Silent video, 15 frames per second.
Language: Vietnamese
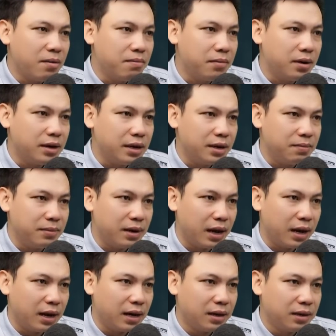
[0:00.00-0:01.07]
nhưng hôm
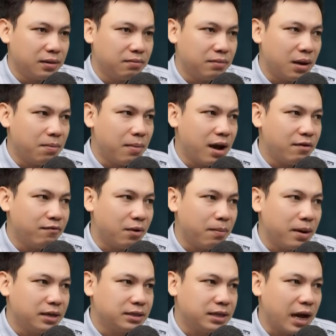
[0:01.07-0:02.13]
qua chạy cả đêm lo
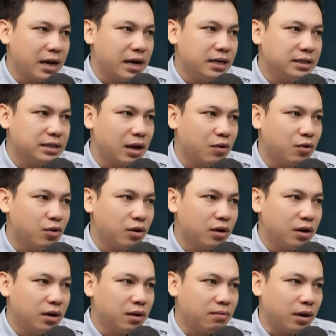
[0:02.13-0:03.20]
liệu vợ đẻ,
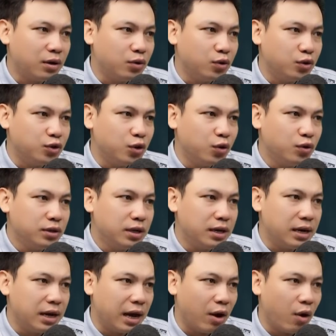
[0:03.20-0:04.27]
sức nay đã cạn kiệt,
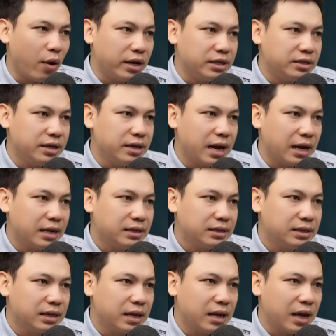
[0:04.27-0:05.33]
năng suất
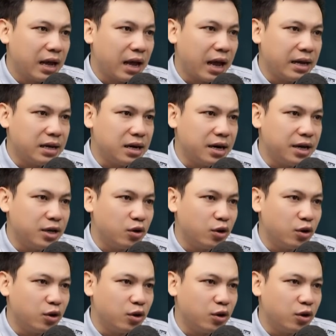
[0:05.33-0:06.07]
không được bao nhiêu.